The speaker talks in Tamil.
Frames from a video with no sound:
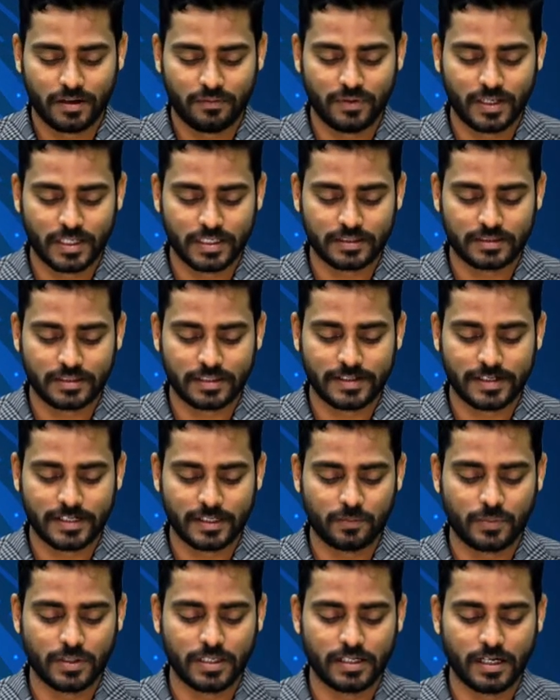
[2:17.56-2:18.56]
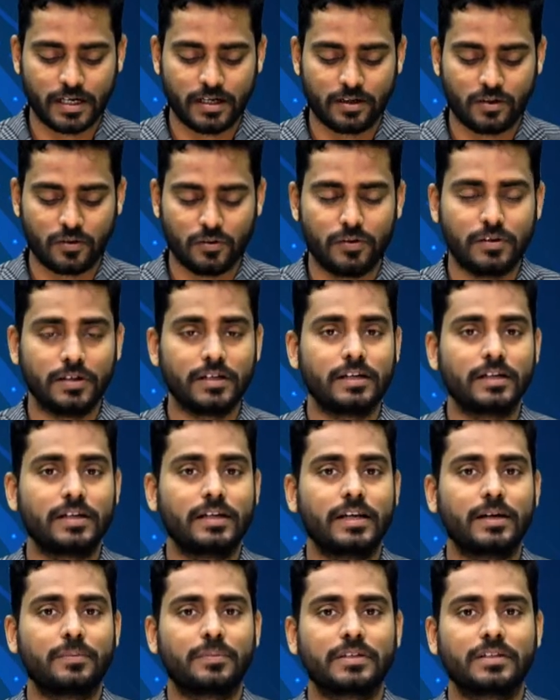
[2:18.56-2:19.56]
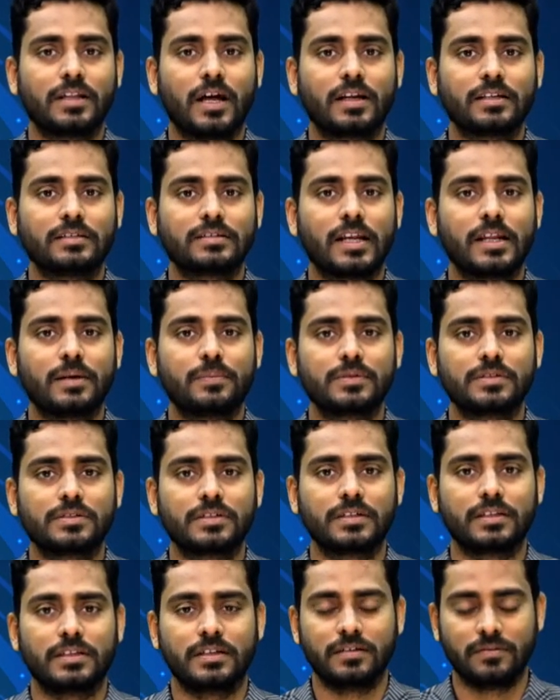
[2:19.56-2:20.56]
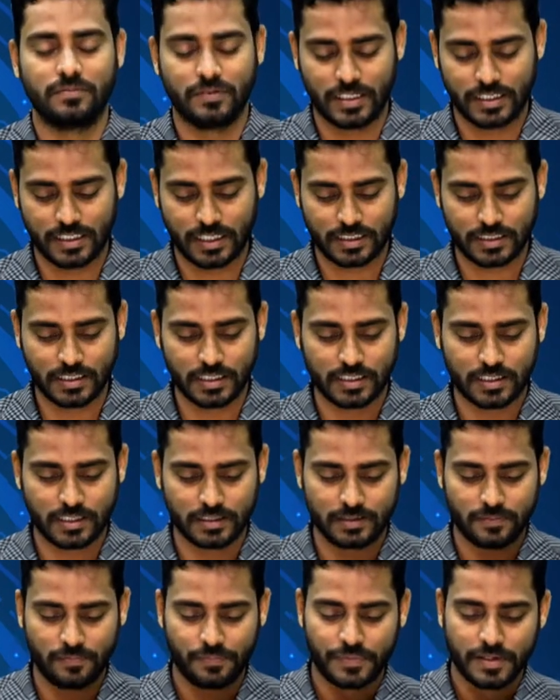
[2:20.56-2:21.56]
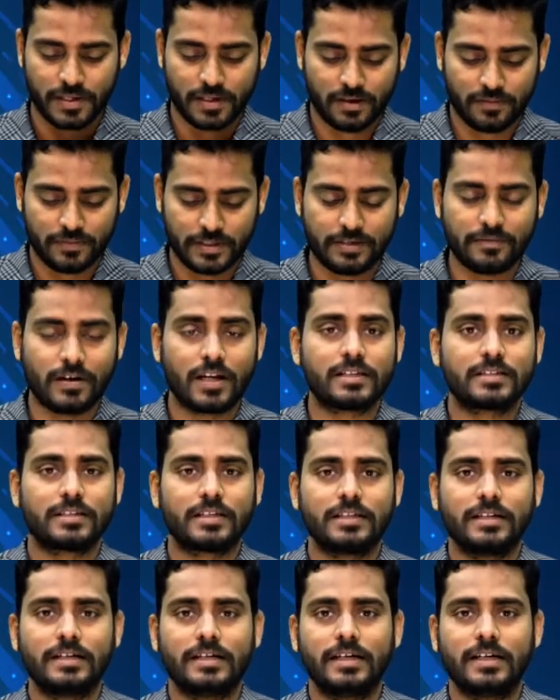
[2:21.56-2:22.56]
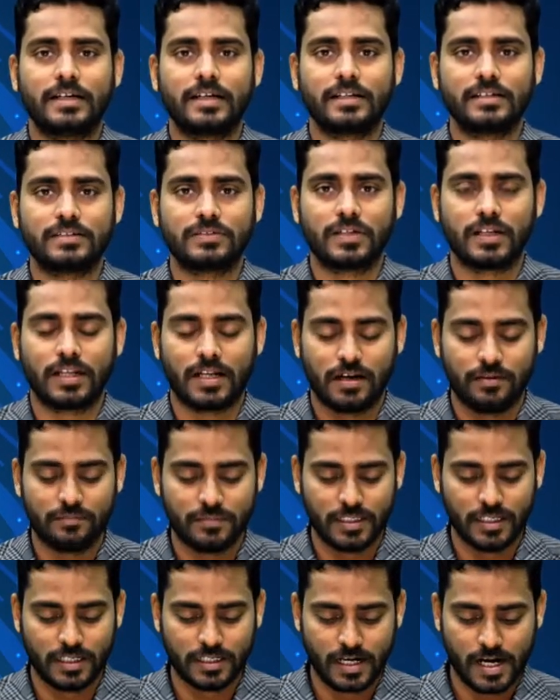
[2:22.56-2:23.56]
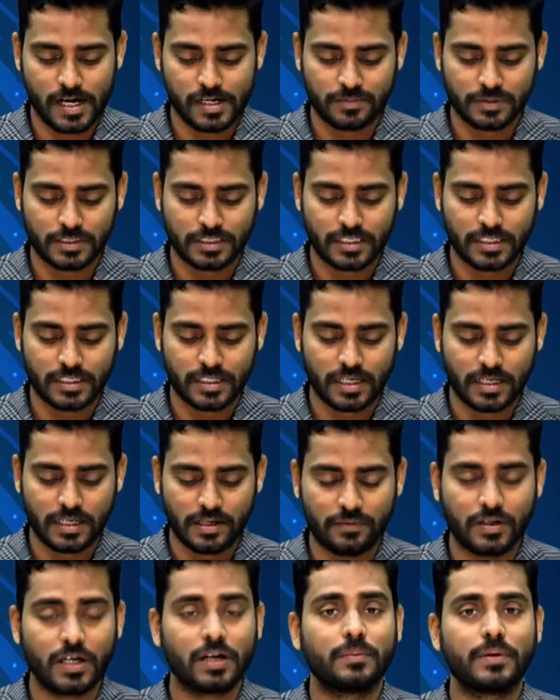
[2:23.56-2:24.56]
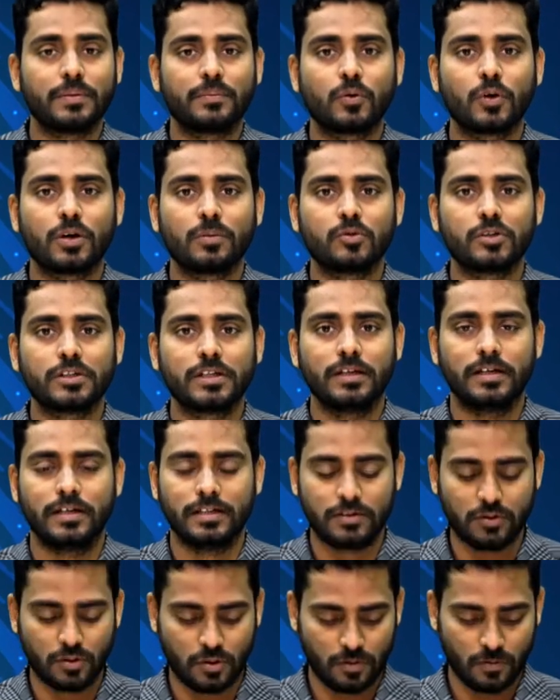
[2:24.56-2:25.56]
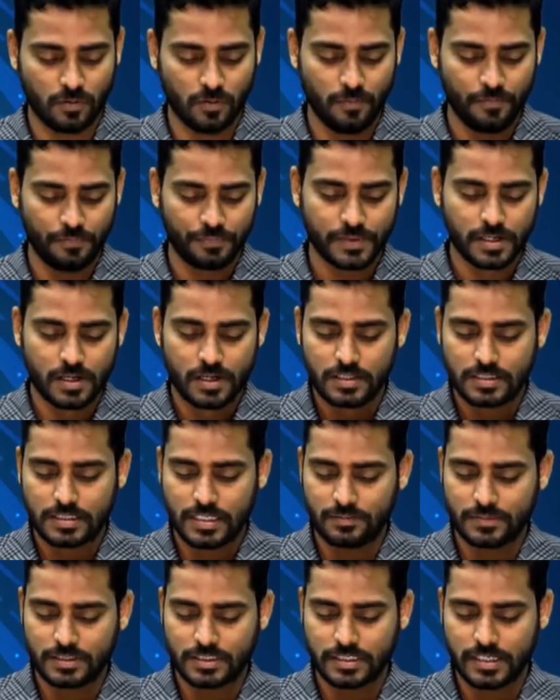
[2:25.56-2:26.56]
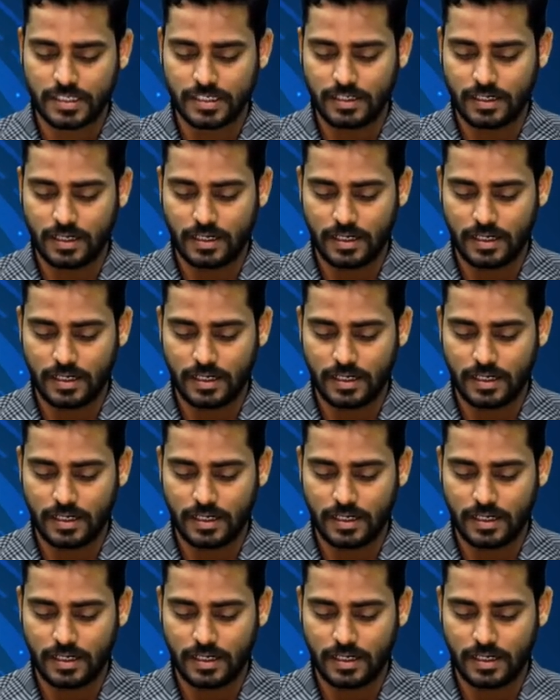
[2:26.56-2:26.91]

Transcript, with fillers: விடயத்தை அடிப்படையாக கொண்டு இன்றைய பிரதான தலைப்புச் செய்தி வெளியாக இருக்கிறது விரிவான செய்திகளுக்கு இனி செல்லலாம் ஈழநாடு பத்திரிகை வழமை போல முதலில் எடுத்துக்கொள்வோம் சமஷ்டி